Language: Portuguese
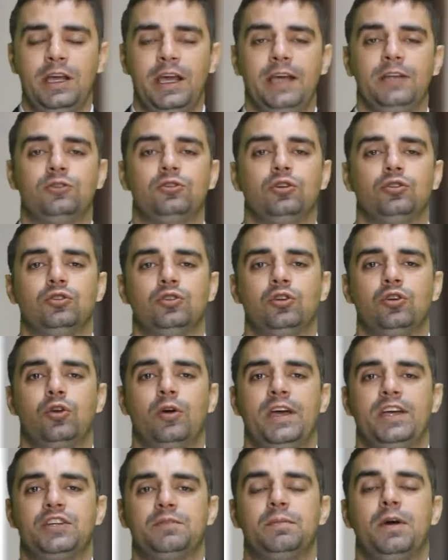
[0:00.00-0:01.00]
em todo o
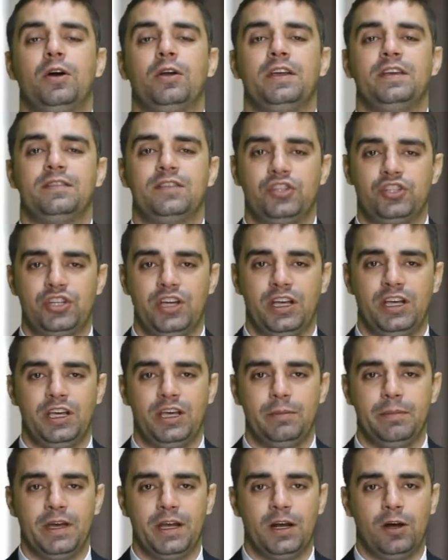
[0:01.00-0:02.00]
Noroeste Paulista e chega em
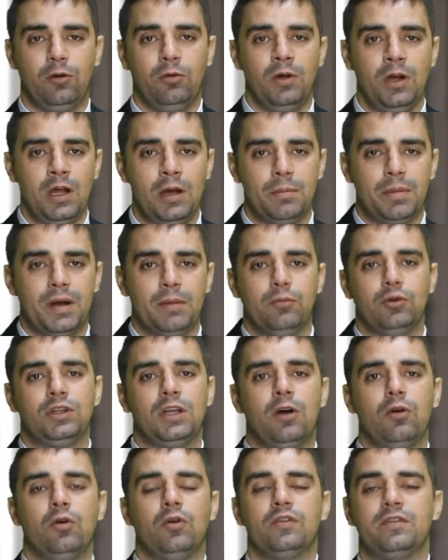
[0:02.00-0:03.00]
Ribeirão para
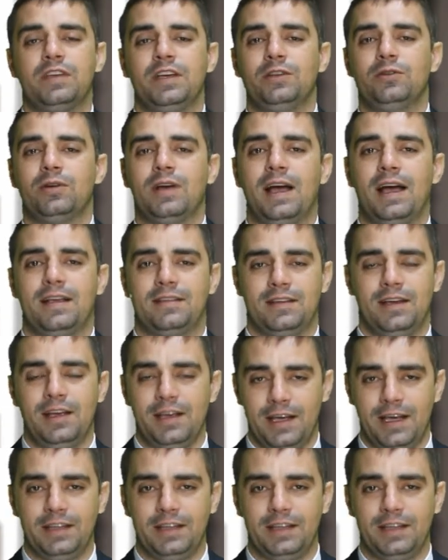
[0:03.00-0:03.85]
mudar o conceito casa.